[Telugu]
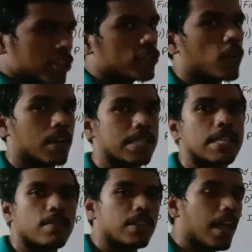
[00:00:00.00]
క్వశ్చన్ షార్ట్
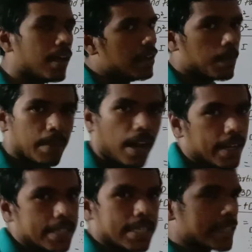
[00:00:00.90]
ఆన్సర్ కింద మీకు
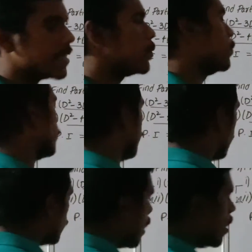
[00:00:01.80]
అడిగే ఛాన్సెస్ ఉంటుంది
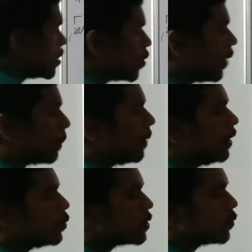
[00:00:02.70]
సో వన్ బై టూ